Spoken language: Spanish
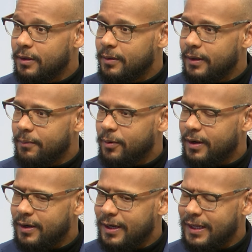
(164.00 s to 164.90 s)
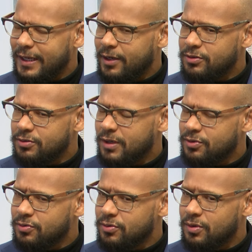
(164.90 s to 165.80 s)
eh, porque aunque el género sea un
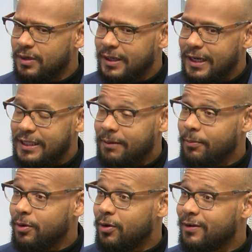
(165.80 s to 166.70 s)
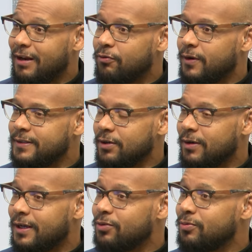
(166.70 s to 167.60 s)
asunto, el tema biológico de la fuerza
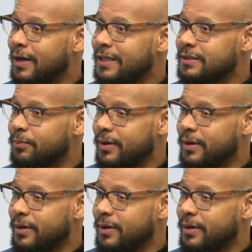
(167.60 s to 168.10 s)
con la que tú naces,